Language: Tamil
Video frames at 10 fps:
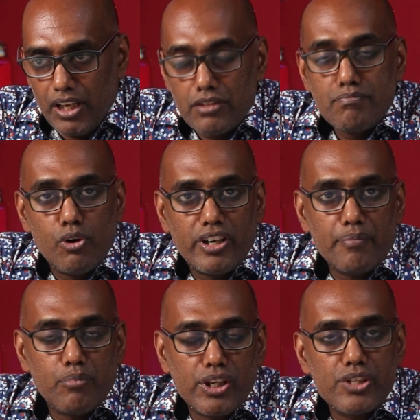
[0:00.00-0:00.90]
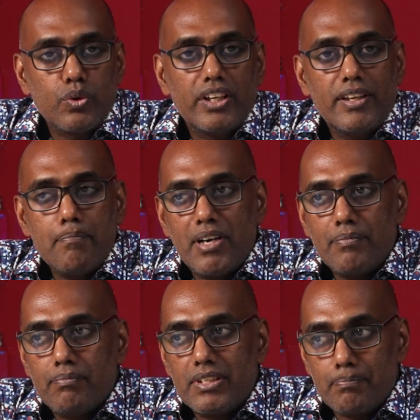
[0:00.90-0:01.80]
நானும் போடுறேன் போடுறேன்னு சொல்லியிருந்தேன்
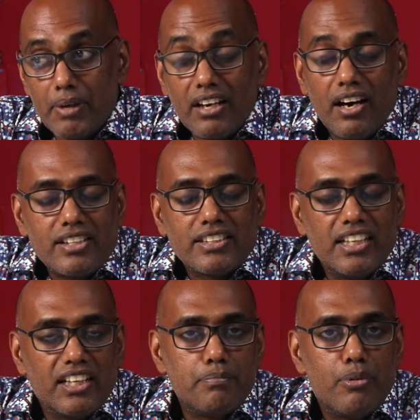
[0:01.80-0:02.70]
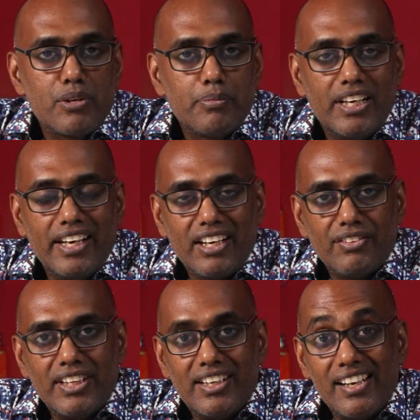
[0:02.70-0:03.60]
பட் பல காரணங்களுக்கு போட முடியல ஏன்னா
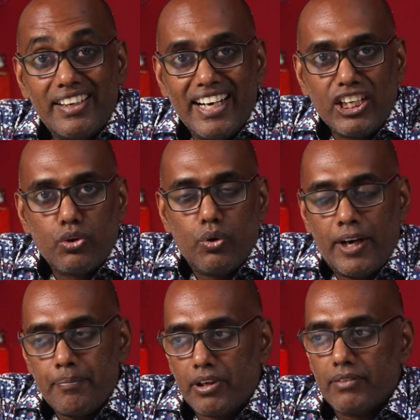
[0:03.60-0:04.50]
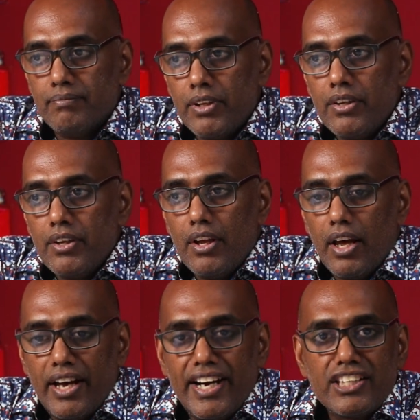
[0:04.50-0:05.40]
வந்து இந்த டேட்டா கொலெக்ட் பண்ணும்
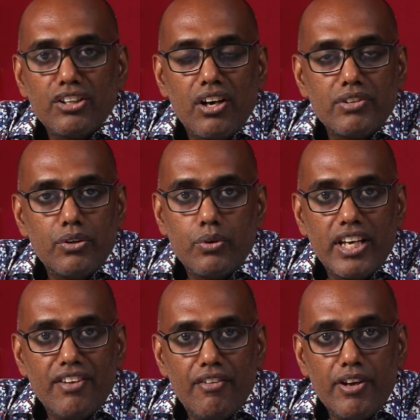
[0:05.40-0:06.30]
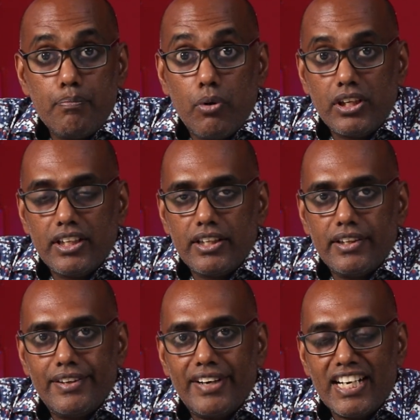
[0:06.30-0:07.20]
எடுத்தோம் கவுத்தோம் ஒரு கிவ் அவேன்னு போட்டு
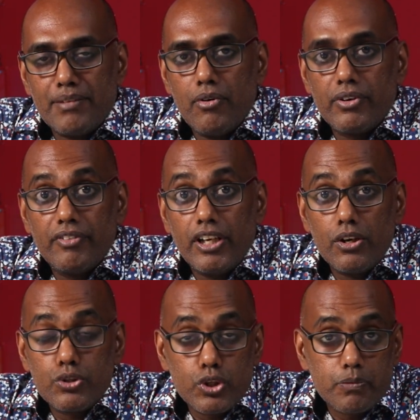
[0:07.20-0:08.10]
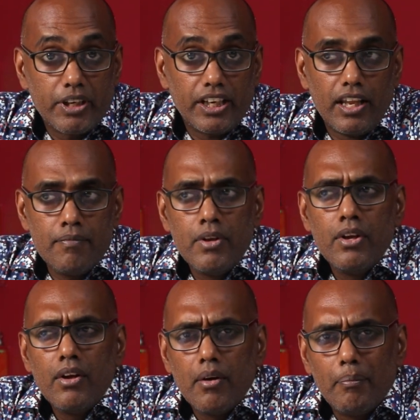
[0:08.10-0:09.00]
ரேண்டமாக ஒரு வின்னரை சூஸ் பண்ணிடலாம்
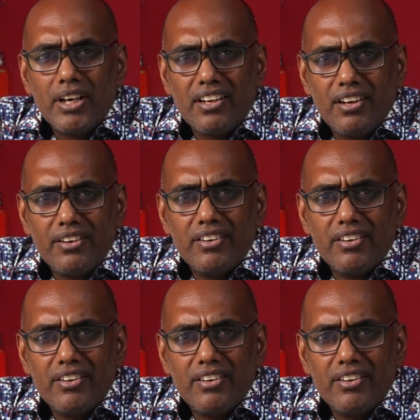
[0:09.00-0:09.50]
பட்